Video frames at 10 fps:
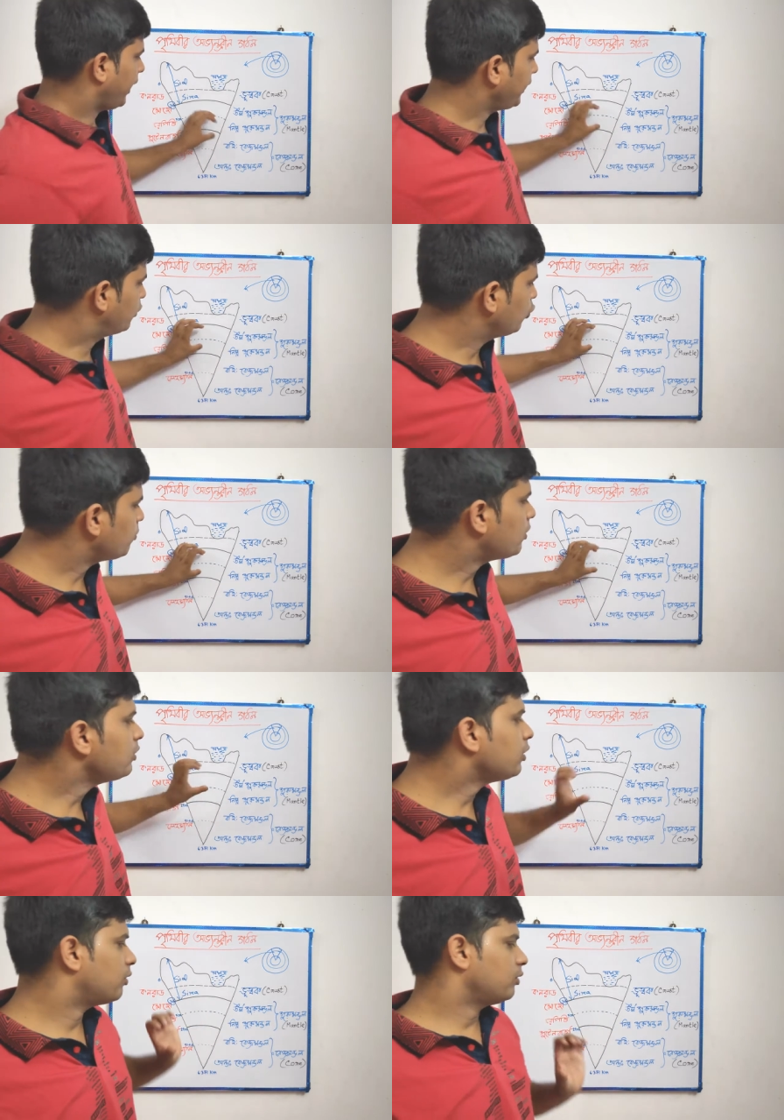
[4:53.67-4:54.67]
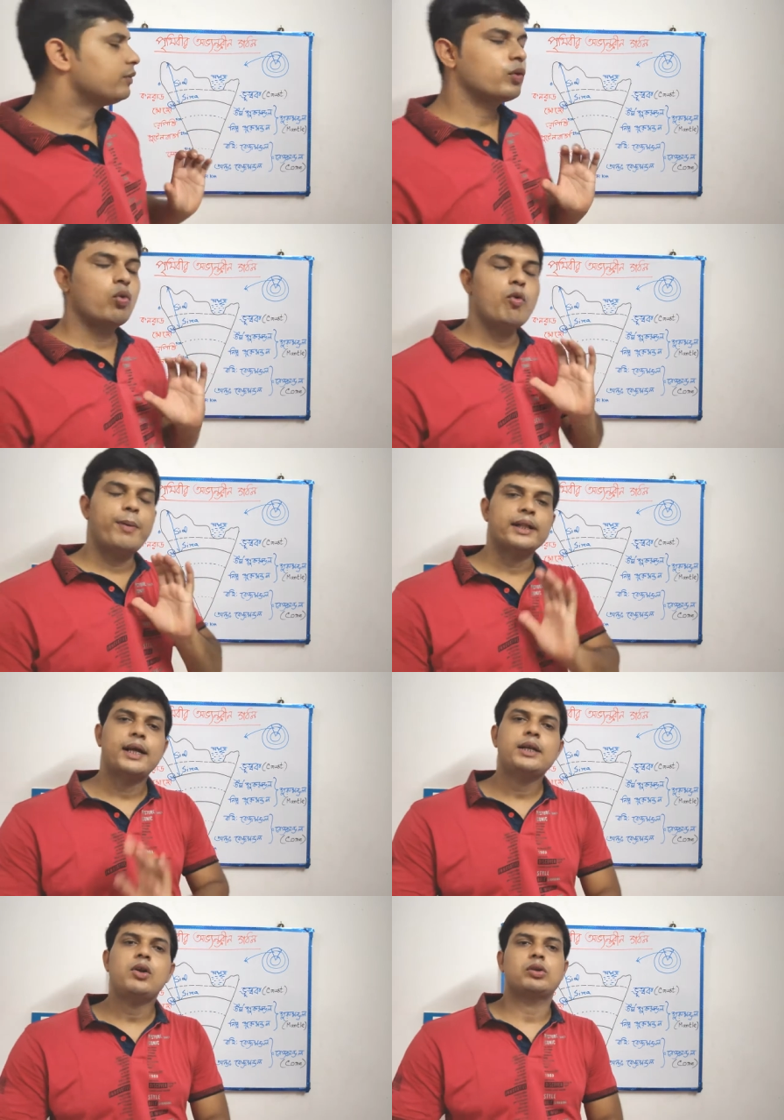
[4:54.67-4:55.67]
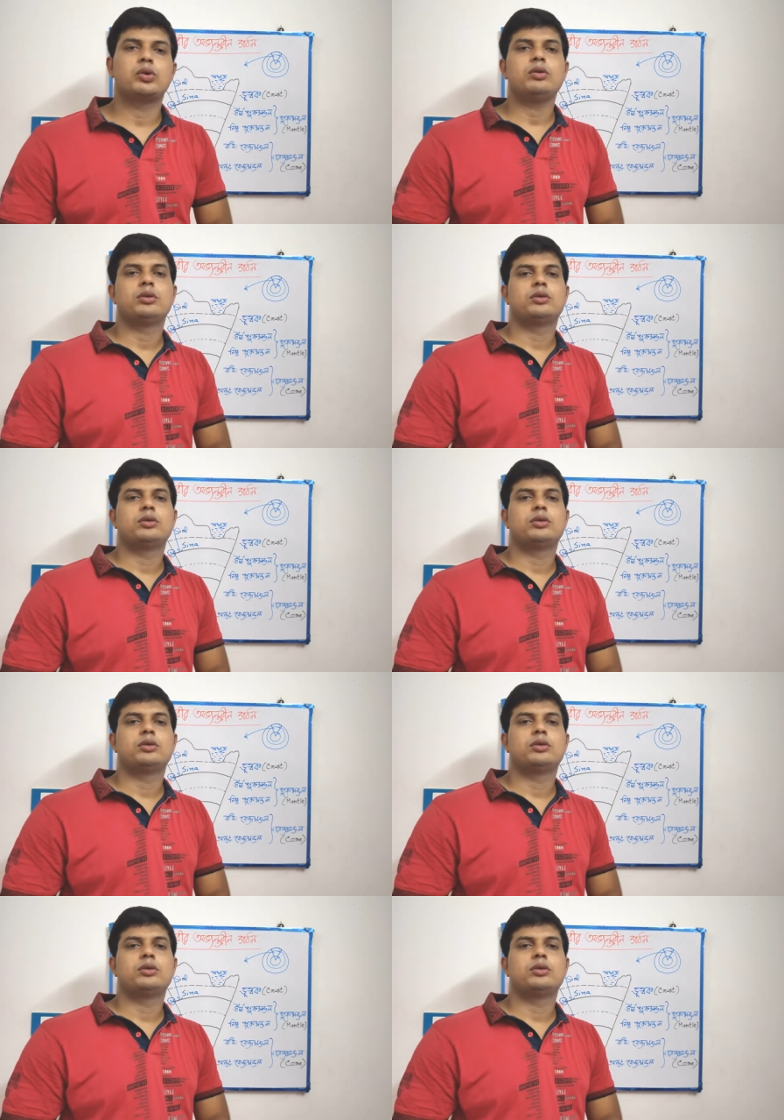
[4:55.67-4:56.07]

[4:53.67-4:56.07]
এই গুরুমণ্ডলও উপাদানগত